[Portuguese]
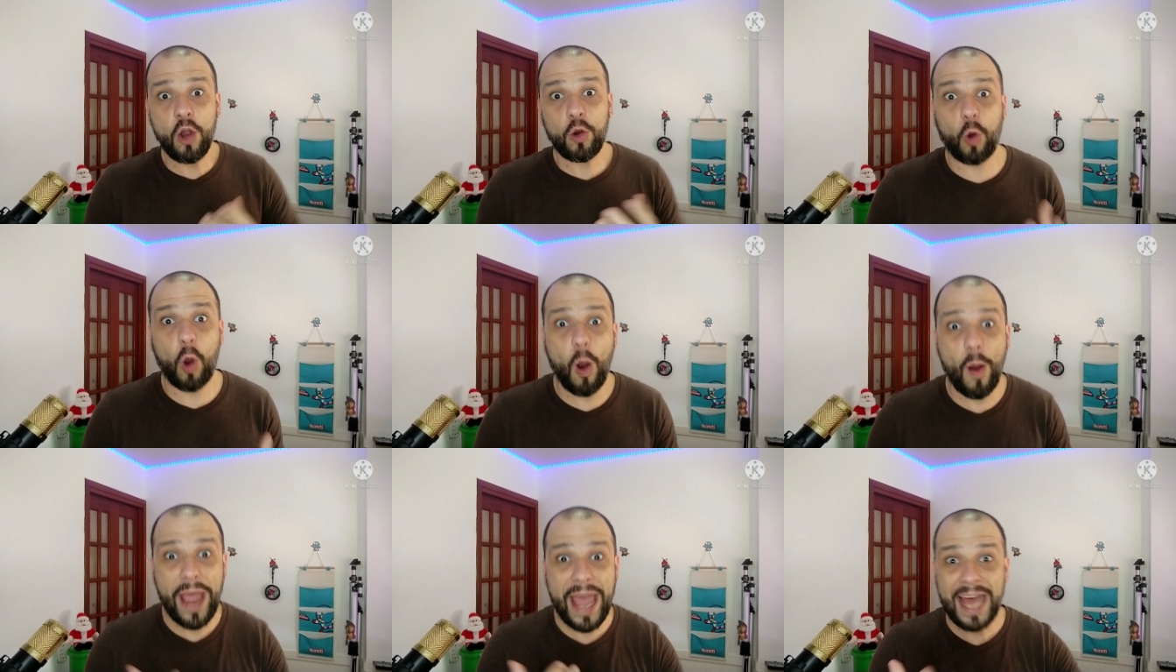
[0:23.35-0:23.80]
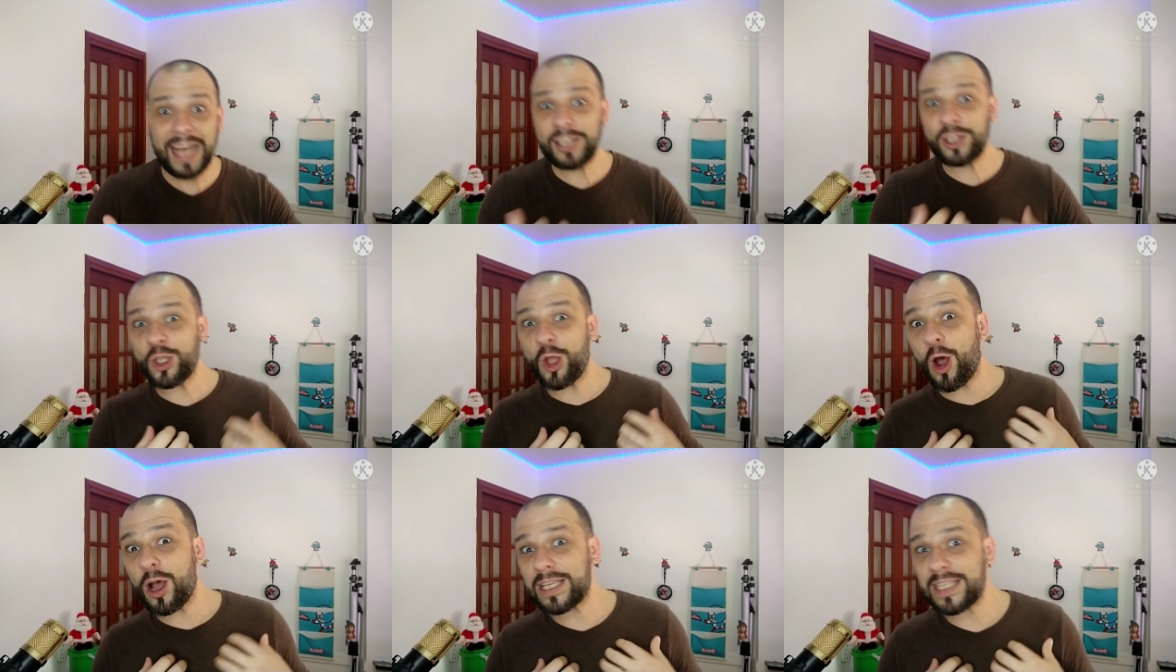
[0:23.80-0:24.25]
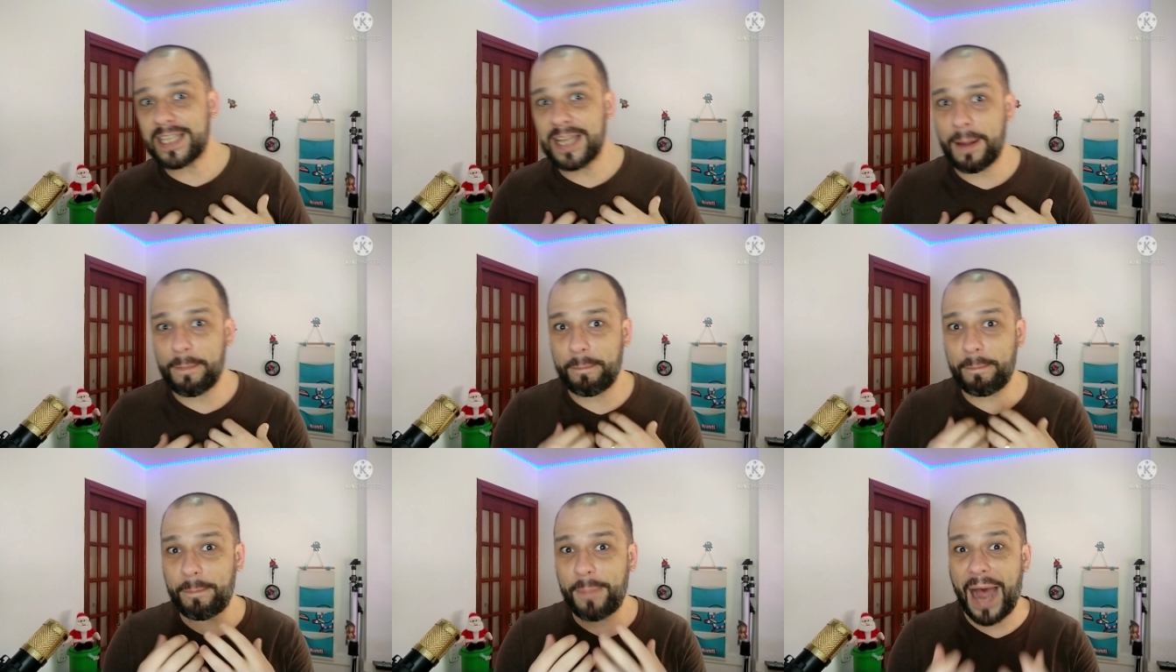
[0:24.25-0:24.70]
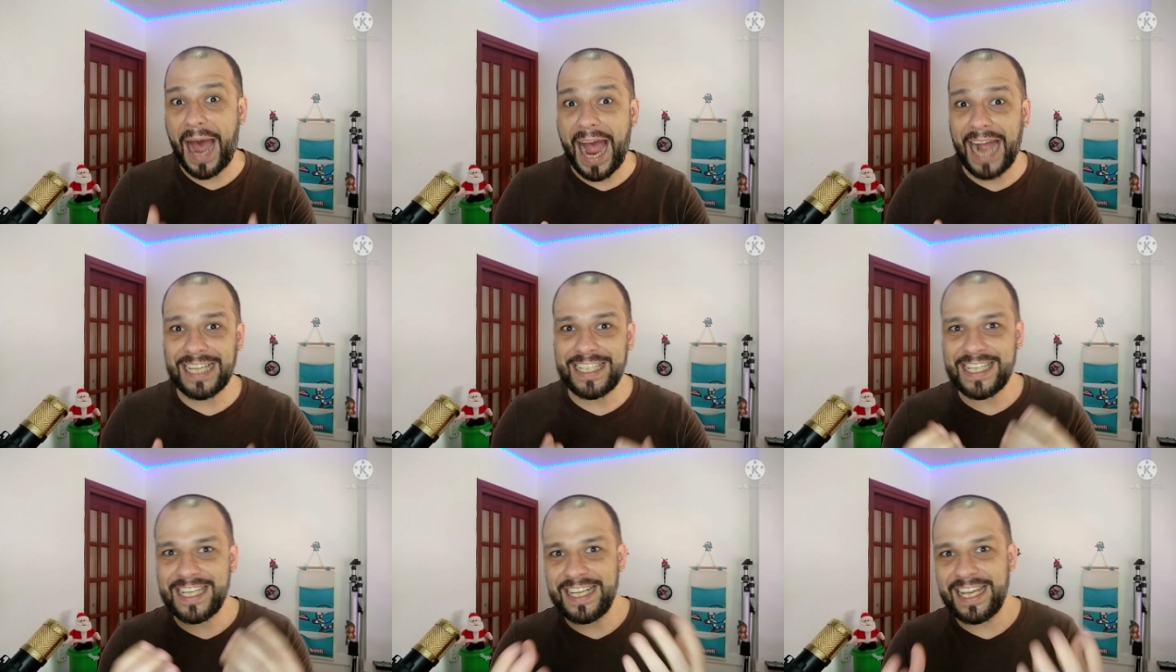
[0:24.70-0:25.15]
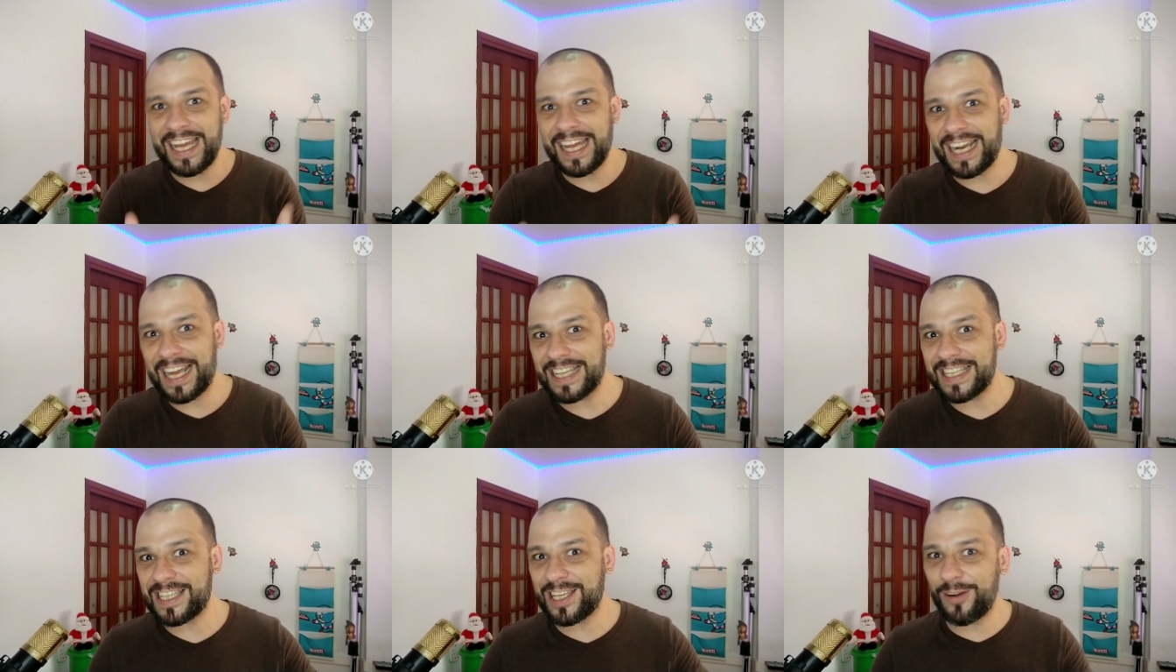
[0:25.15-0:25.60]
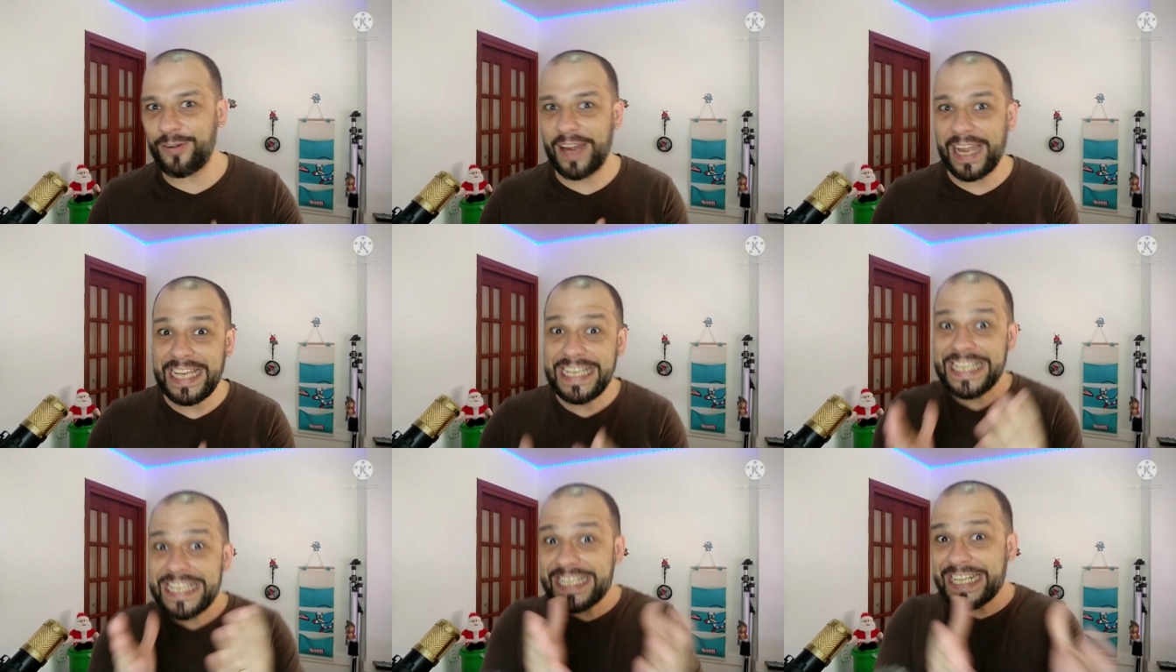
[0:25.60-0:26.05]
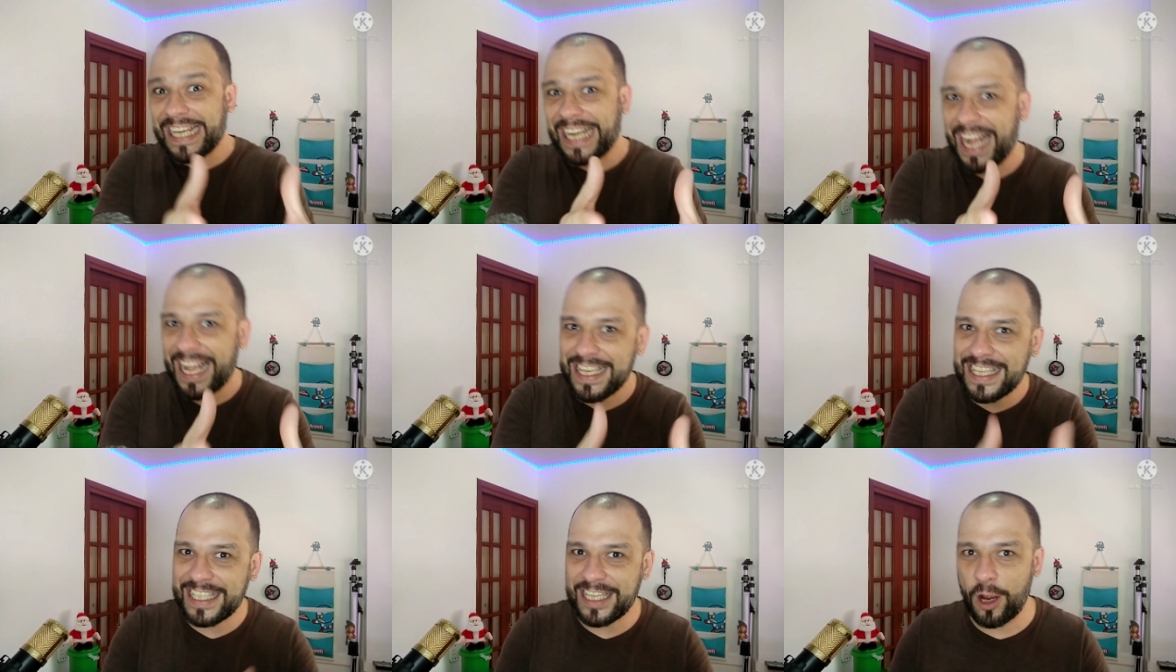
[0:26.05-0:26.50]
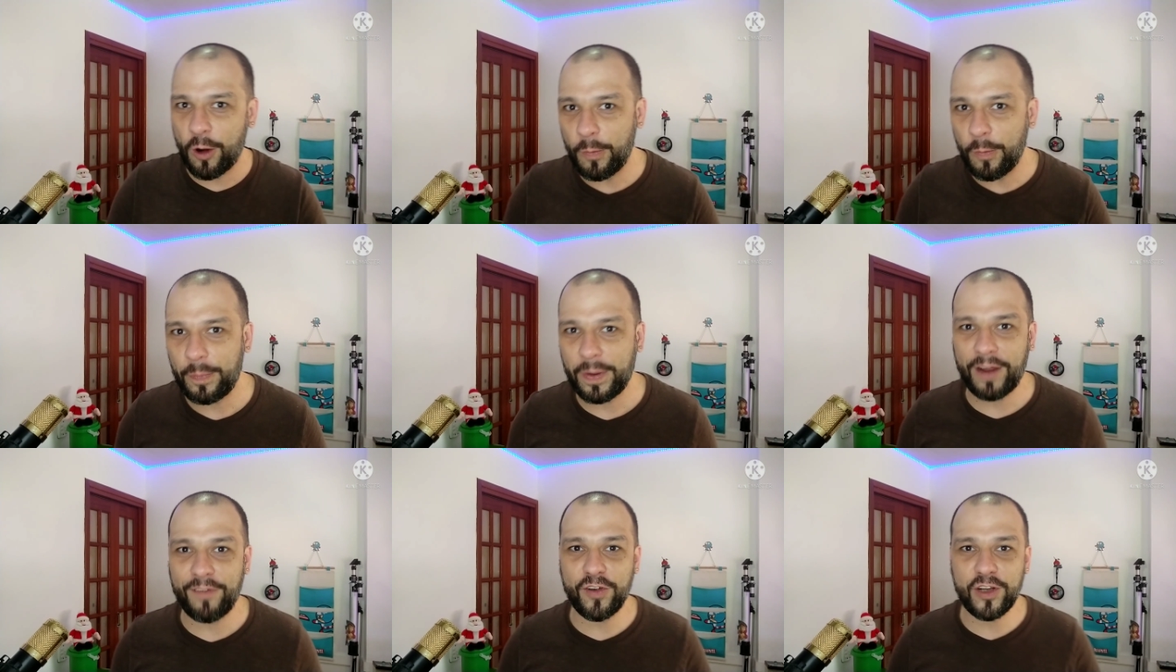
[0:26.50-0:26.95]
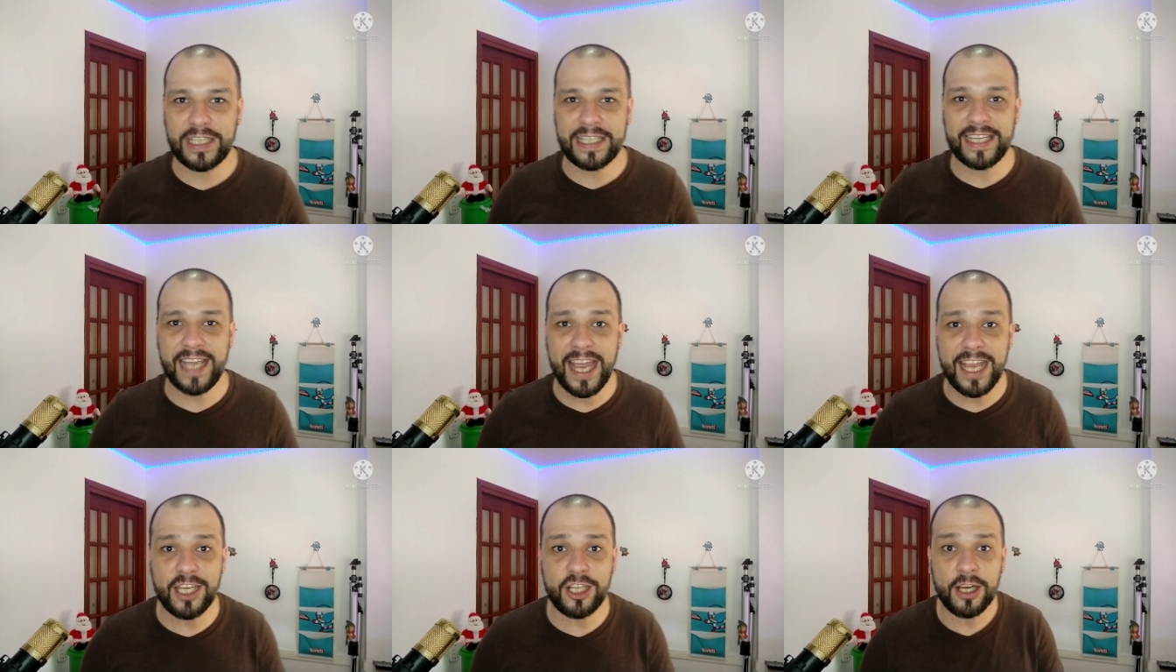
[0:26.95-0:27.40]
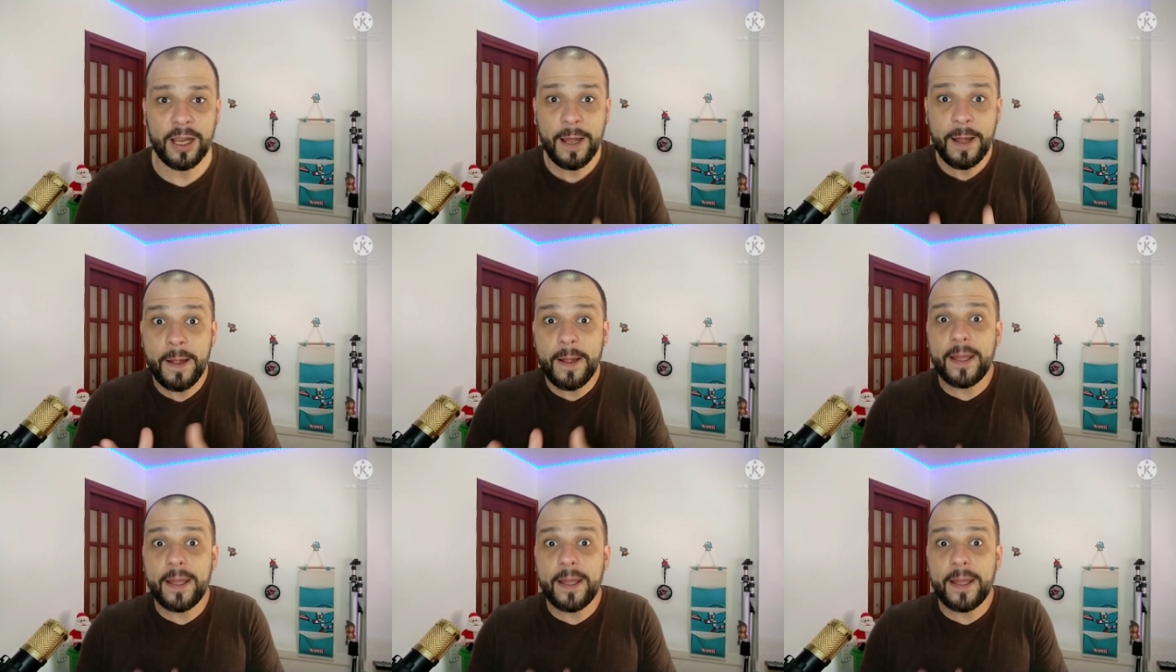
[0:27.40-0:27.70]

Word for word: qual é a nossa parte em relação à indicação para vocês